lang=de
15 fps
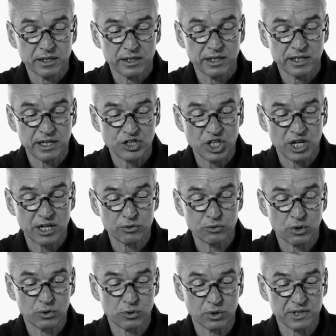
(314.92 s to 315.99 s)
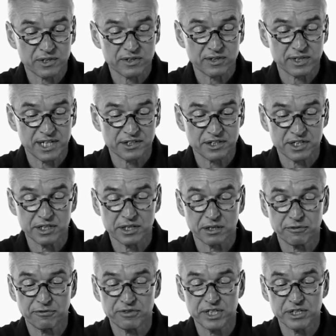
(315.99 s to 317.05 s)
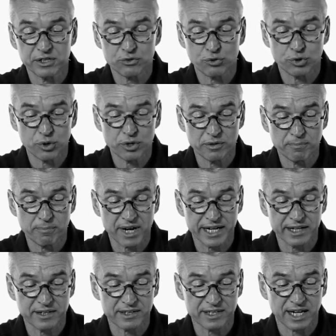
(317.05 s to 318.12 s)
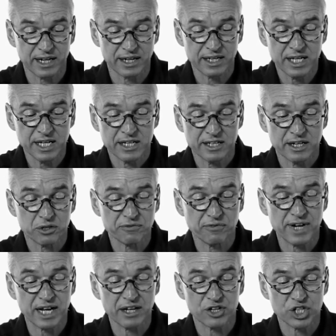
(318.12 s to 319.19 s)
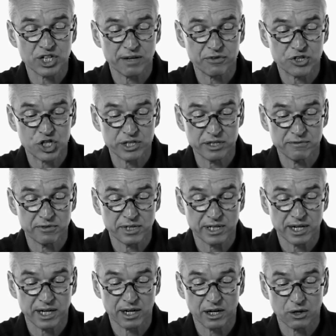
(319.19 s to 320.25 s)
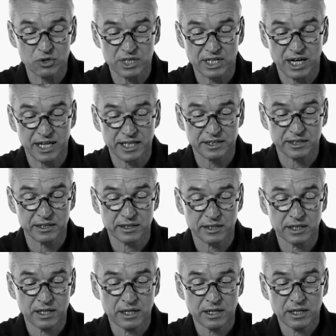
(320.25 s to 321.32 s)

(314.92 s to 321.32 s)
ich erschrak nur kurz, als ich ihre viel zu dünnen Beine sah, die aus flachen Schaftstiefeln herausragten.